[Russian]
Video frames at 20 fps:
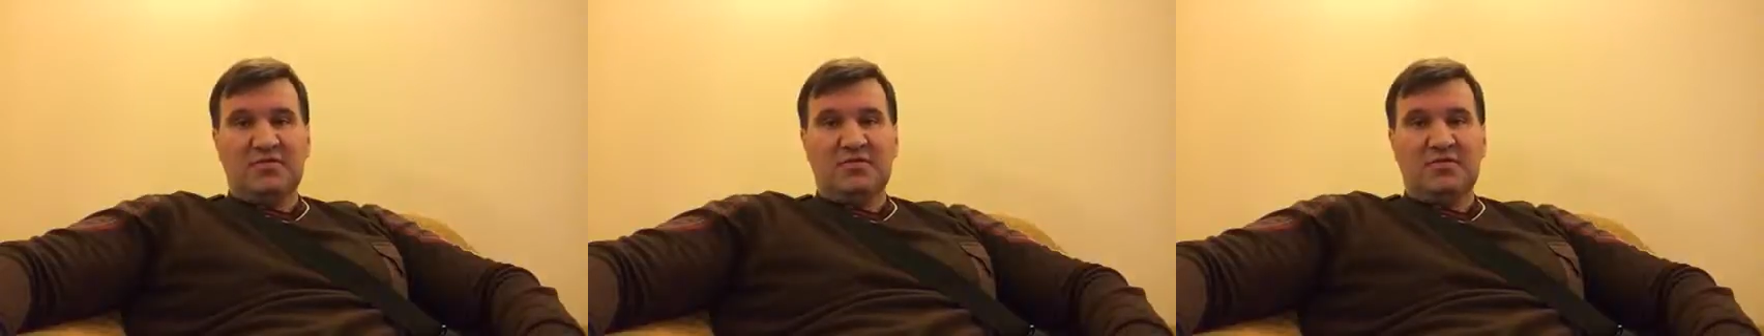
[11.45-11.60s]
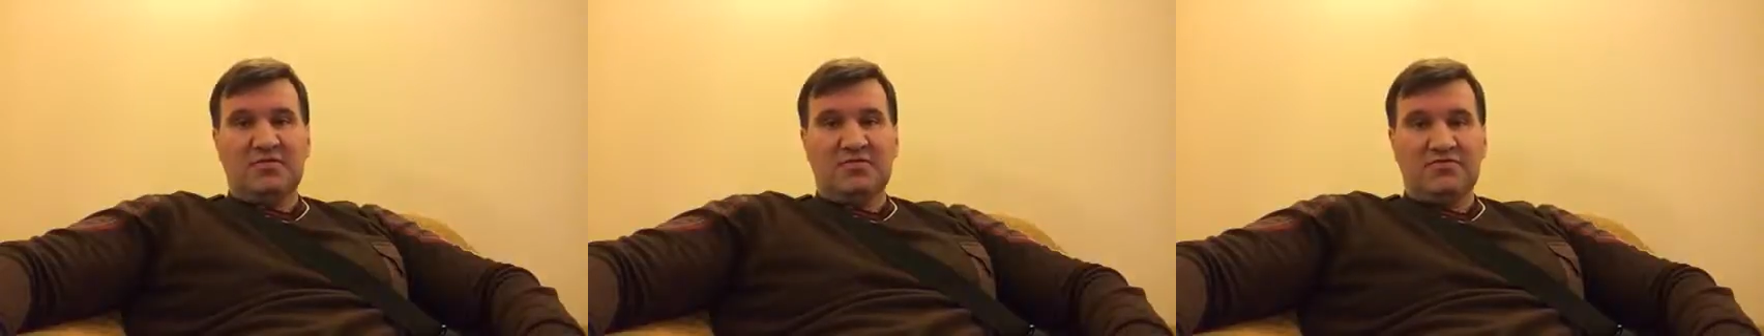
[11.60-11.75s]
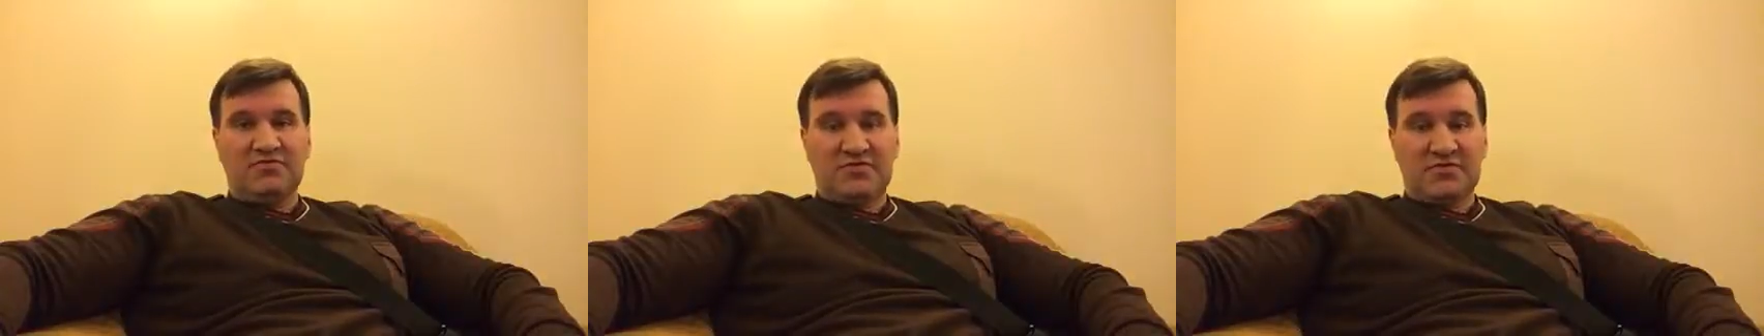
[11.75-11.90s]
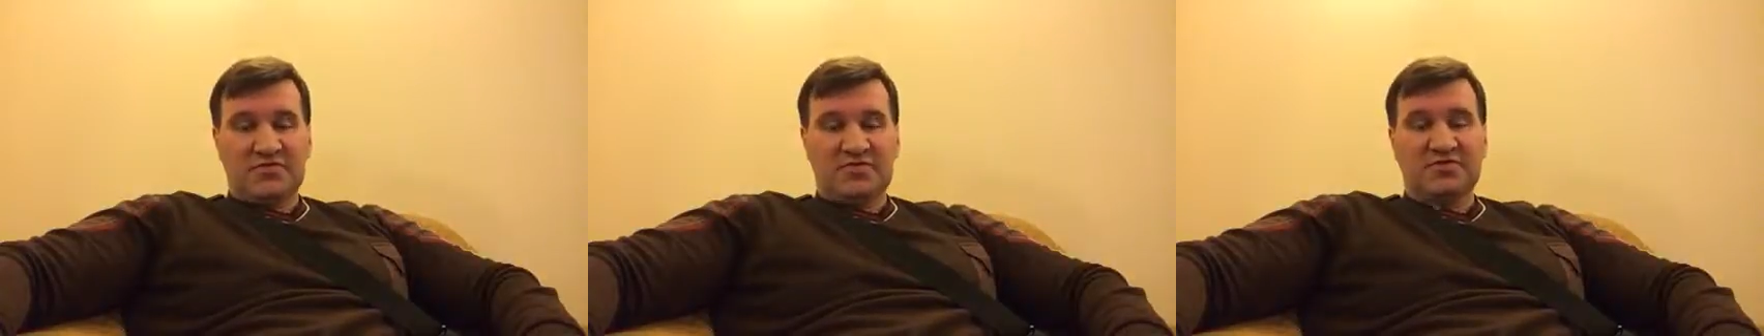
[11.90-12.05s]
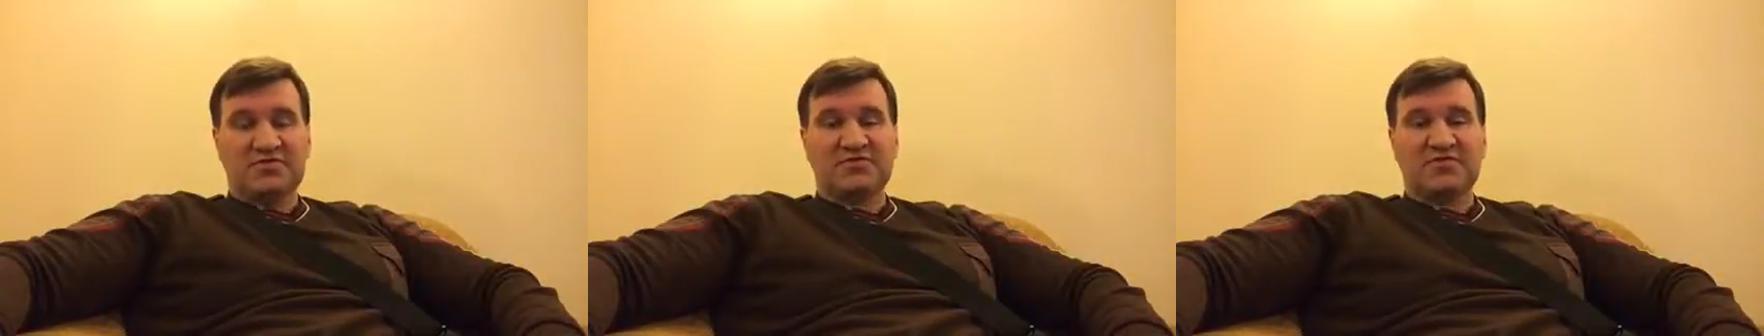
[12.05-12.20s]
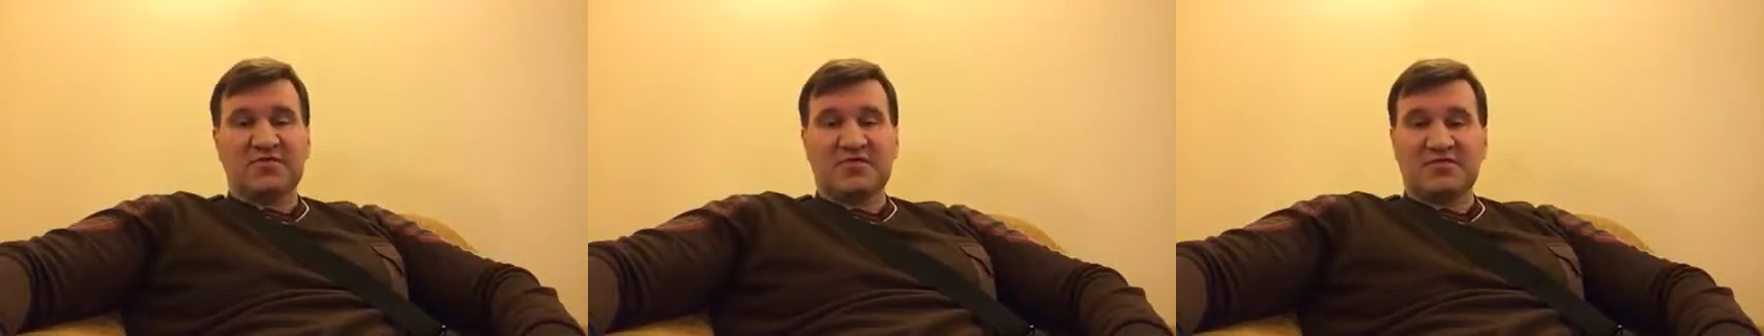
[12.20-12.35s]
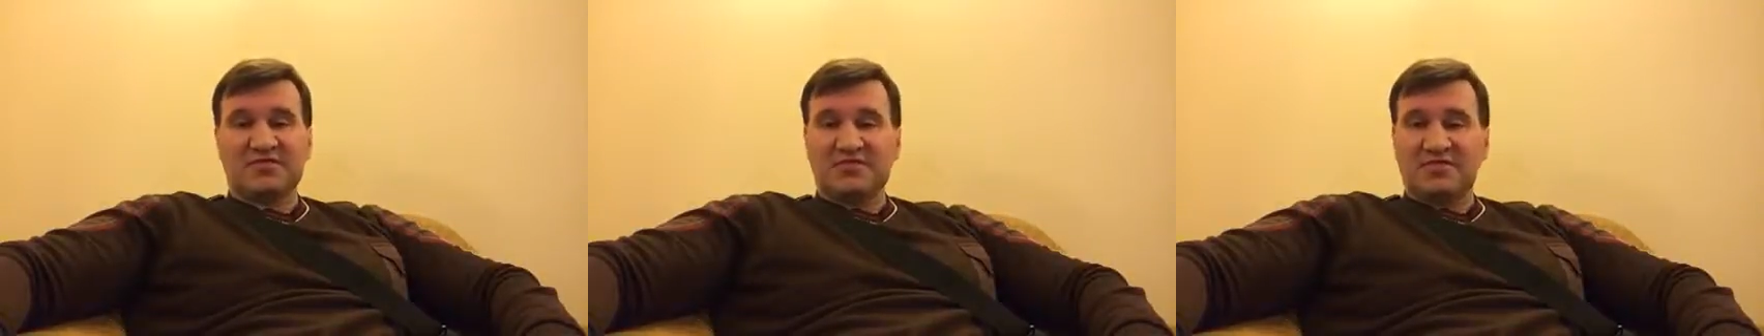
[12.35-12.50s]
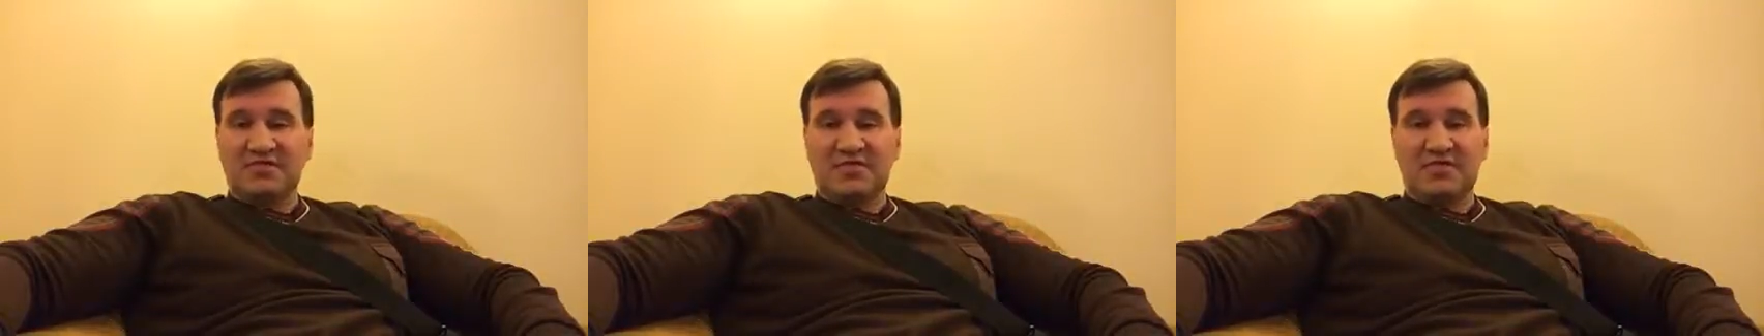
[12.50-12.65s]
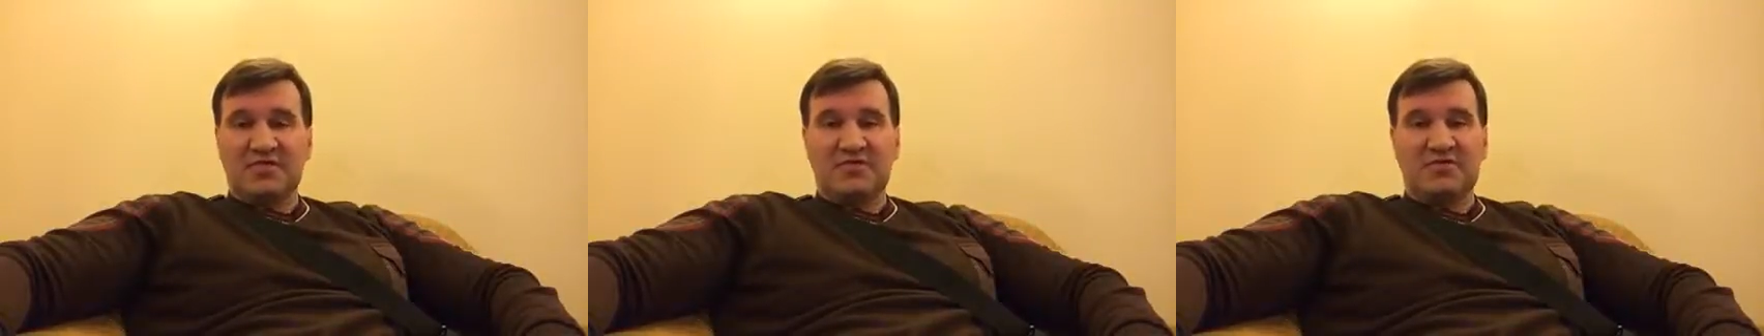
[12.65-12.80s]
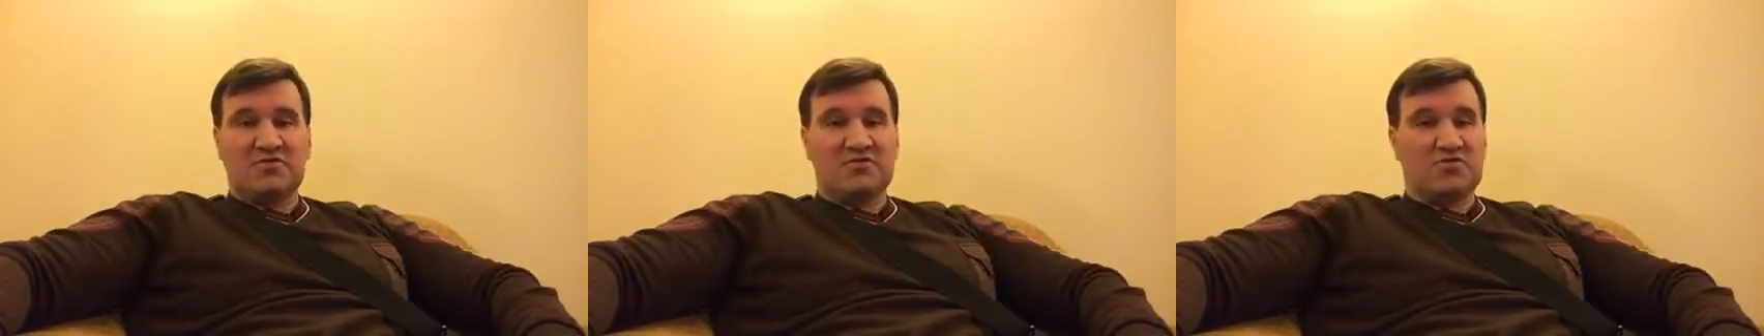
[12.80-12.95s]
и вихрь
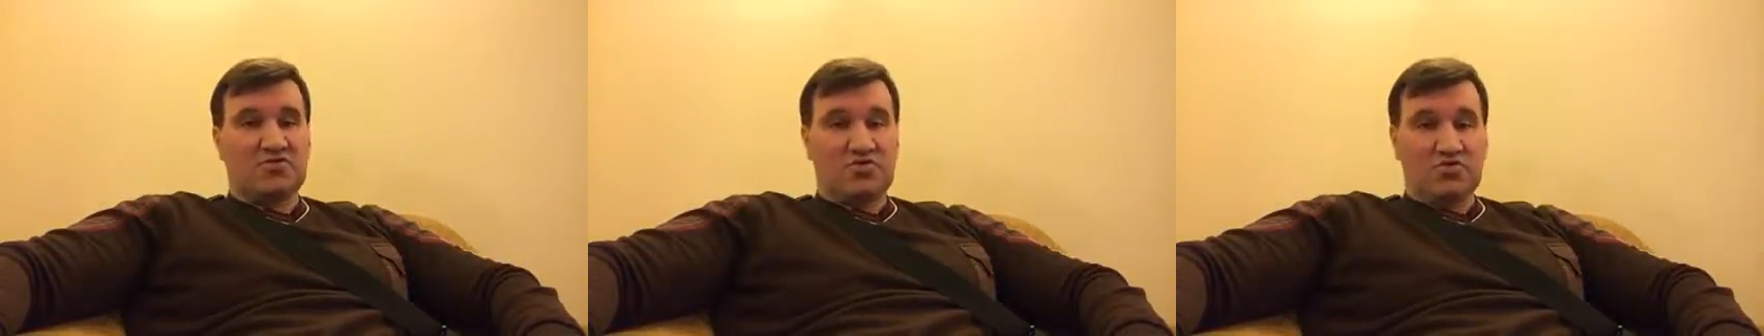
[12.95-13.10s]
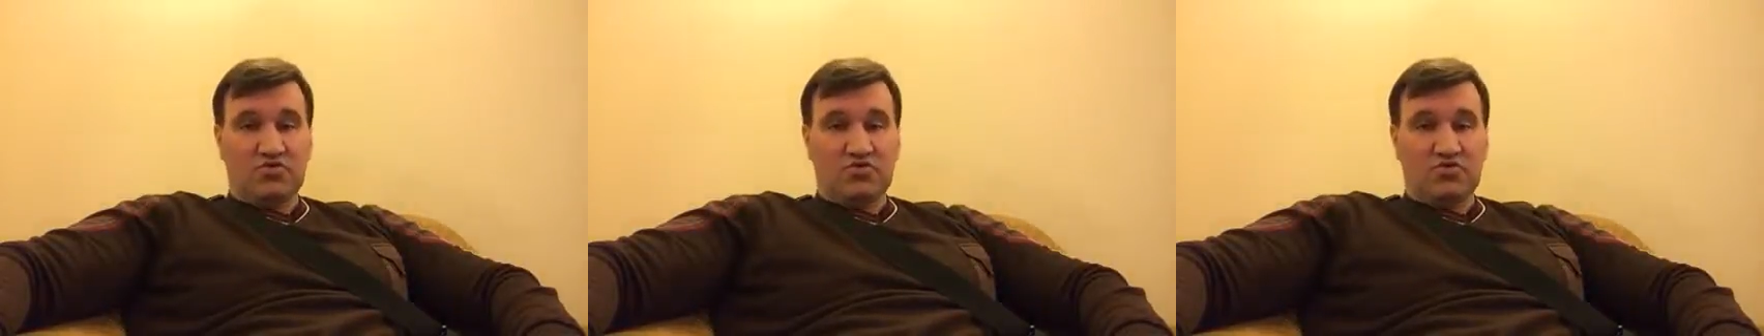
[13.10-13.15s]
страстей